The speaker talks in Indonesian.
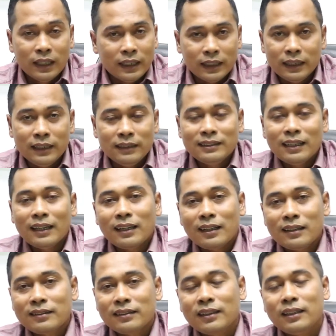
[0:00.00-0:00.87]
Ini
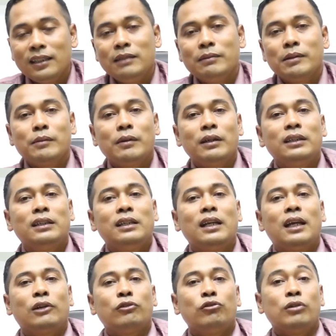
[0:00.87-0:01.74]
jarang sekali memang
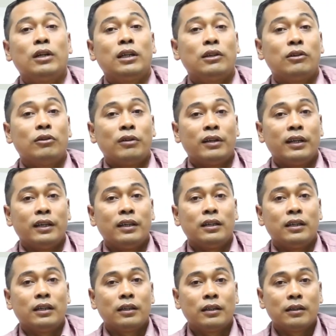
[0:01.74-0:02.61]
dilakukan
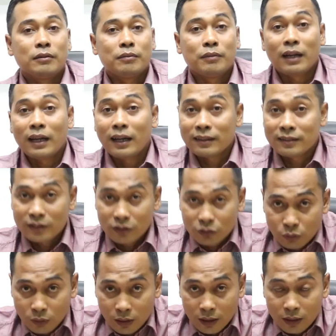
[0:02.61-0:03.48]
oleh e,
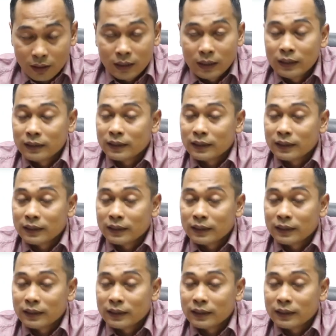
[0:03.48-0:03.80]
mahasiswa,